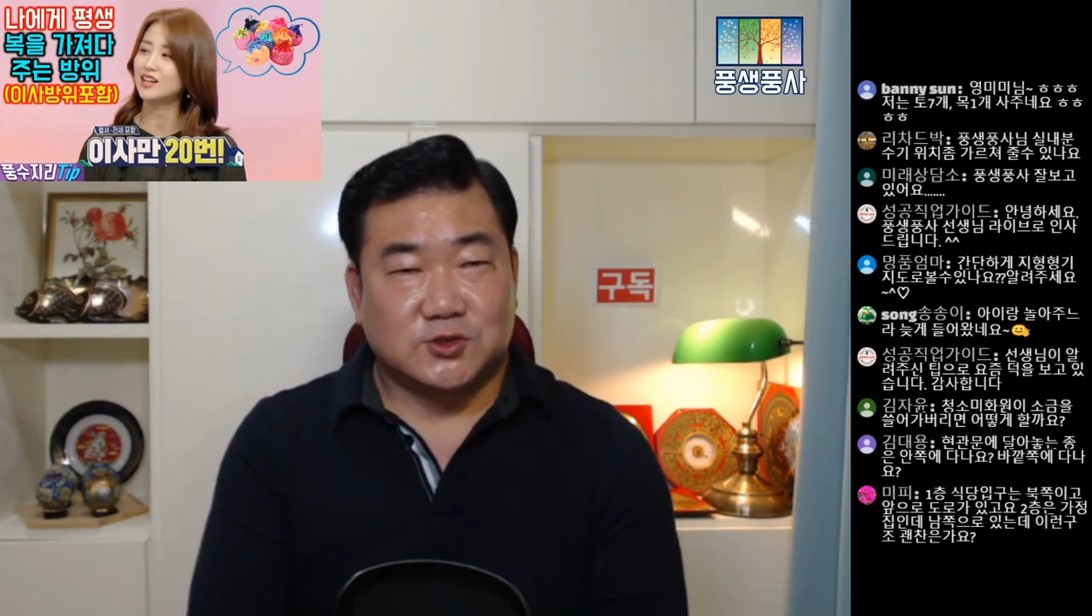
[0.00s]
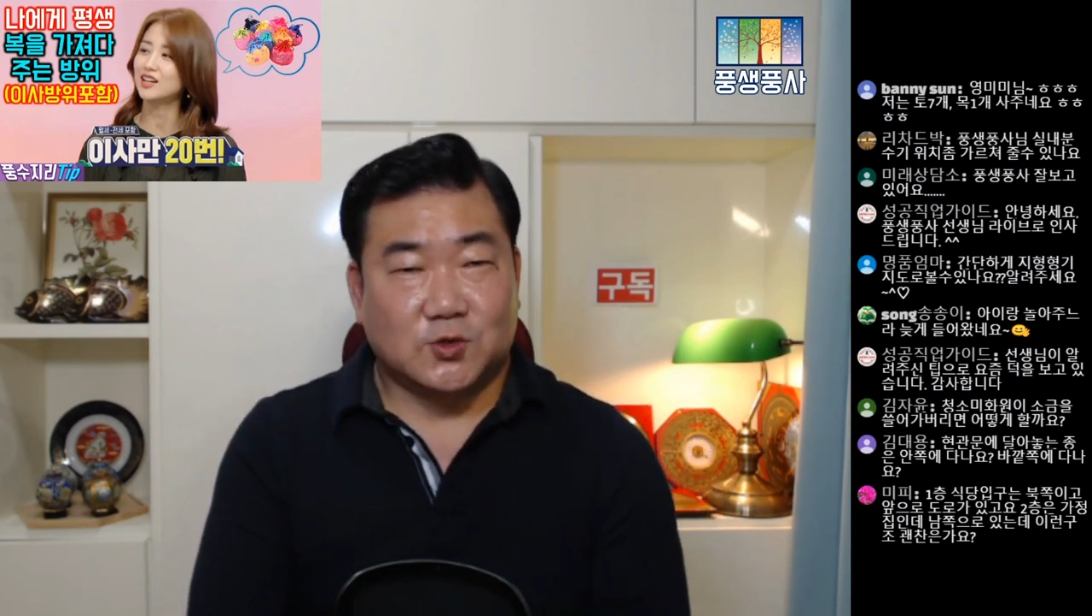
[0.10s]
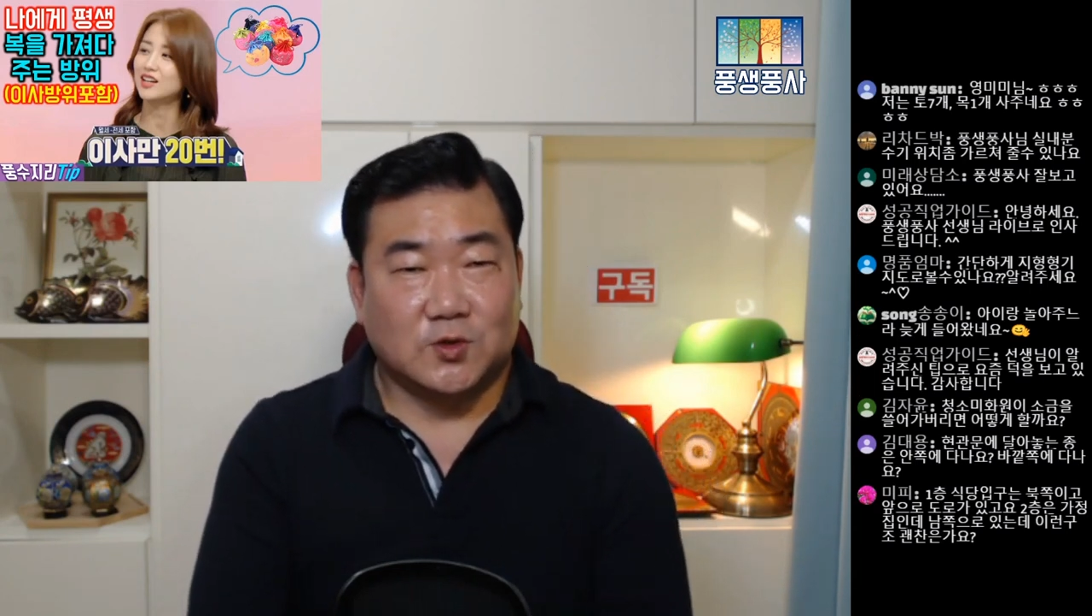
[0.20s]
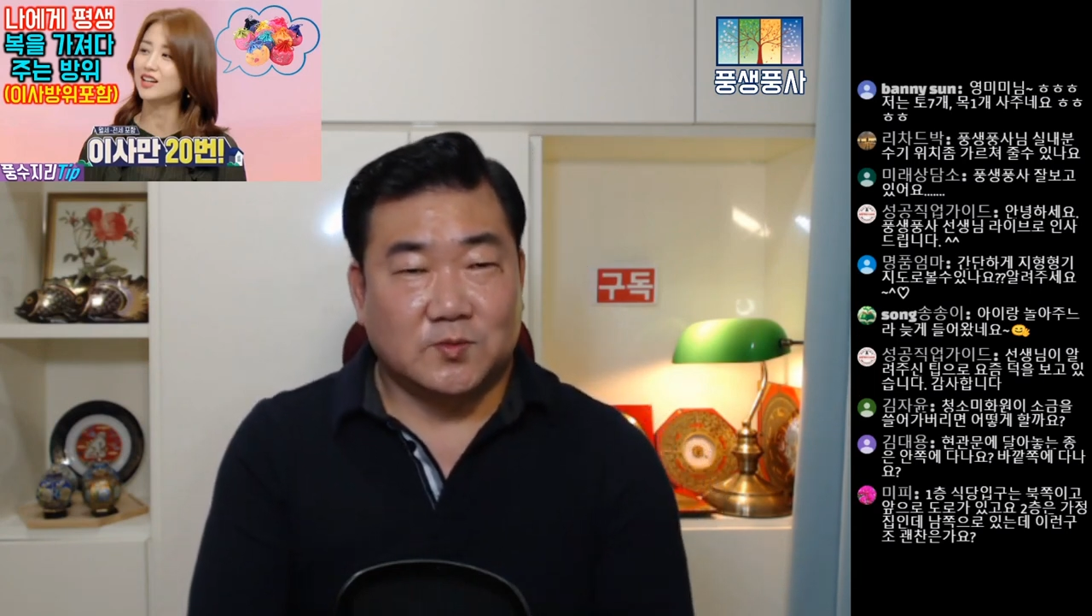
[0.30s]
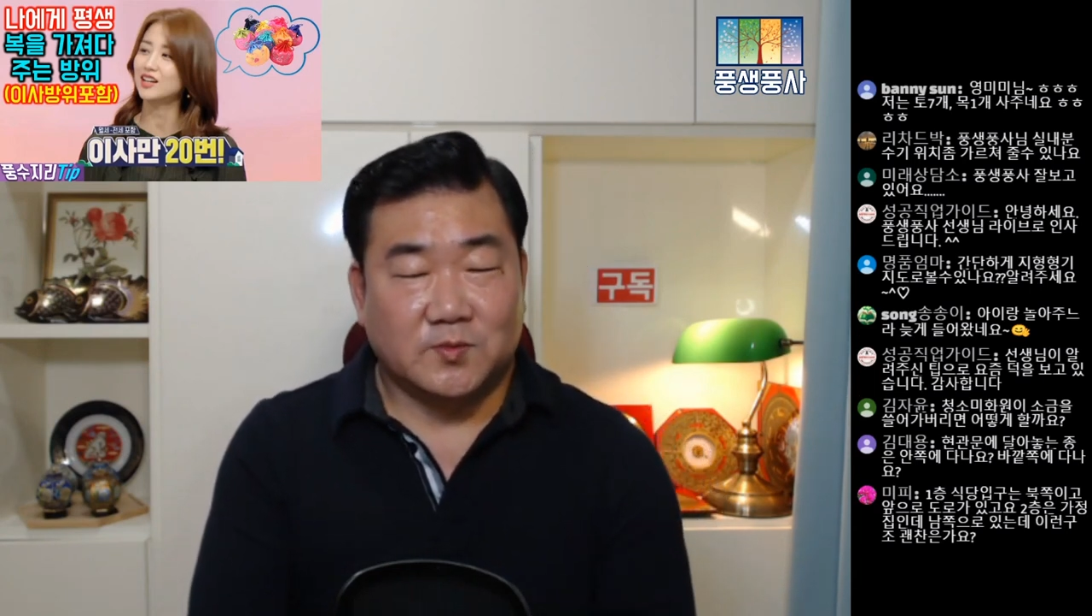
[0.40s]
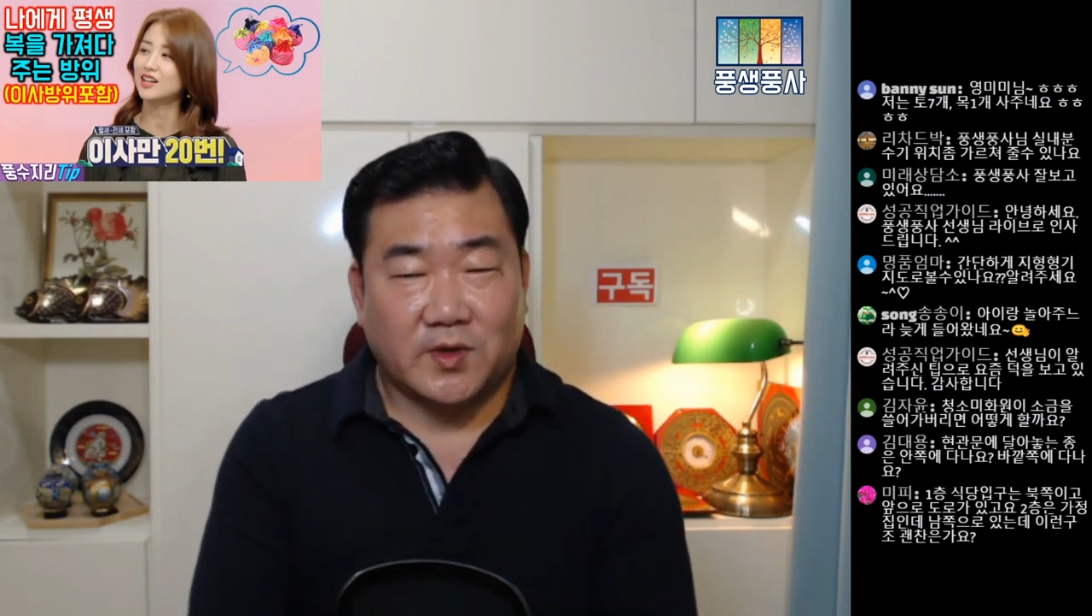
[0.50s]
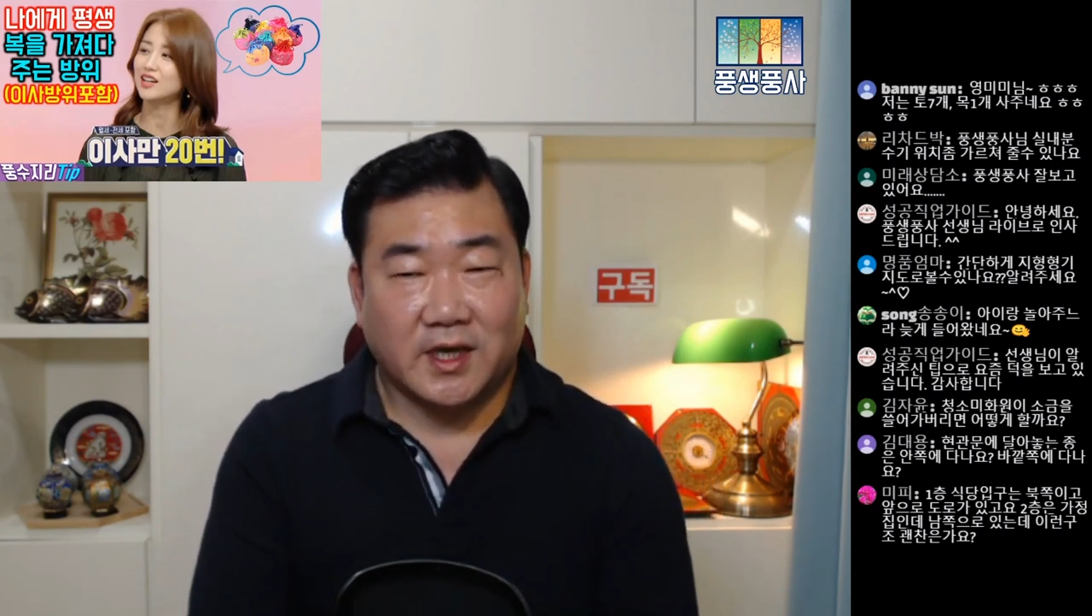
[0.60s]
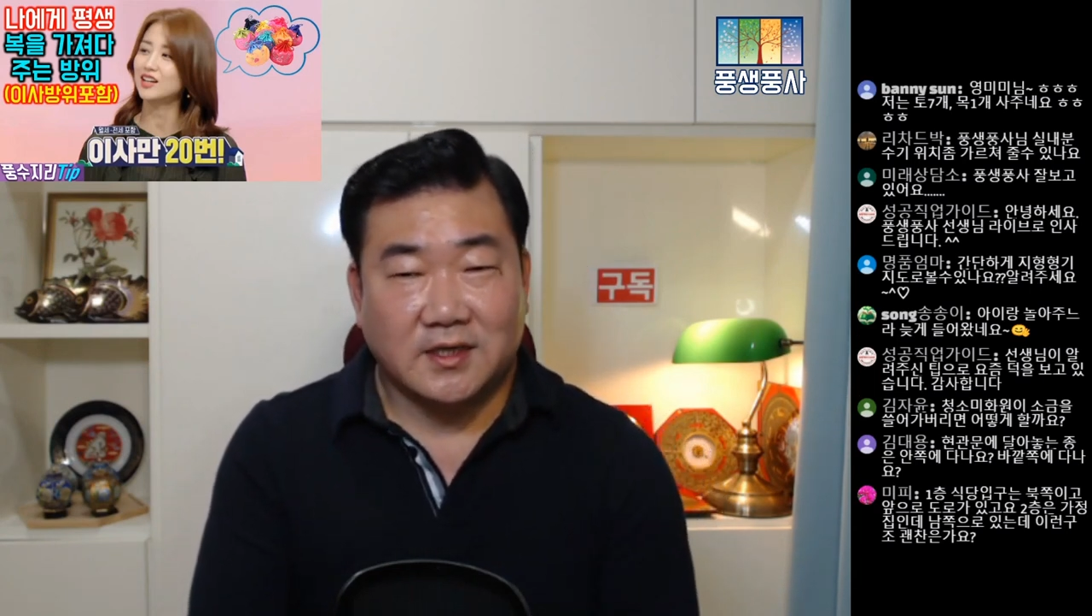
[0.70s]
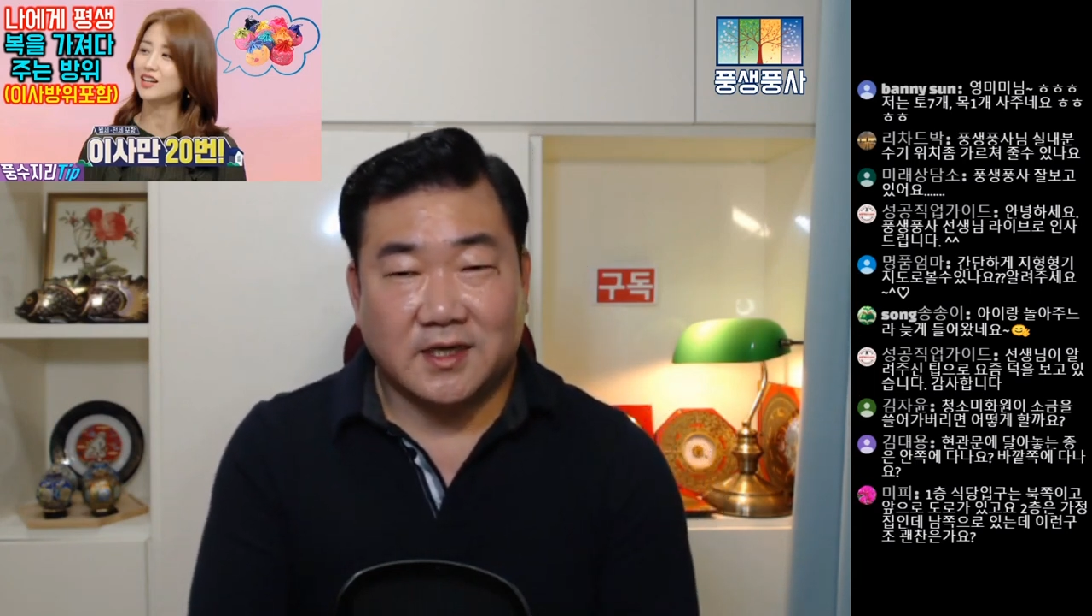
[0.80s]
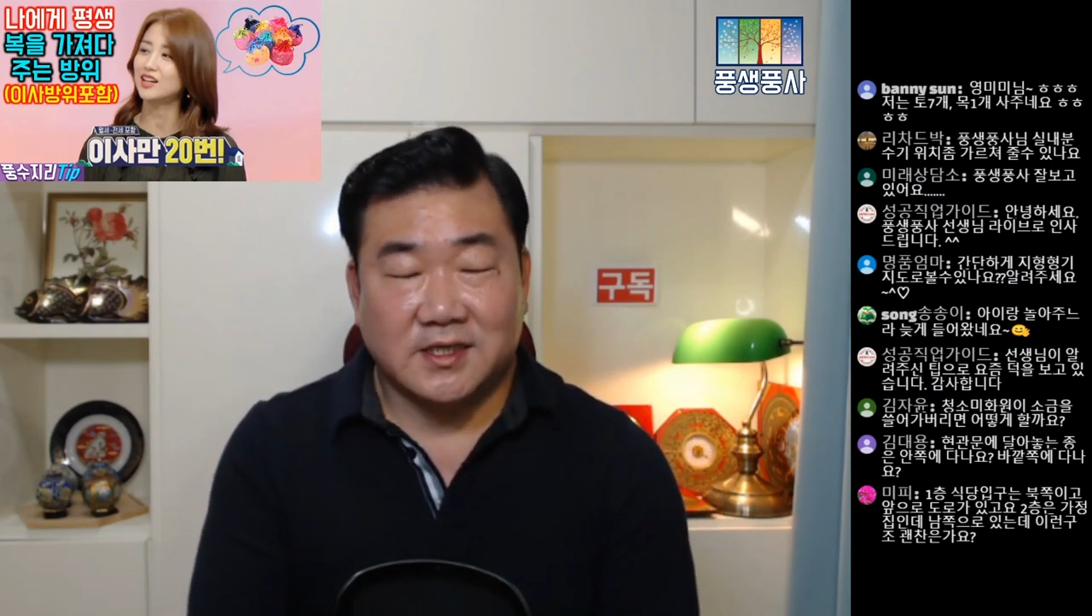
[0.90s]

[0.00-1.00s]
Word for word: 조금 회의가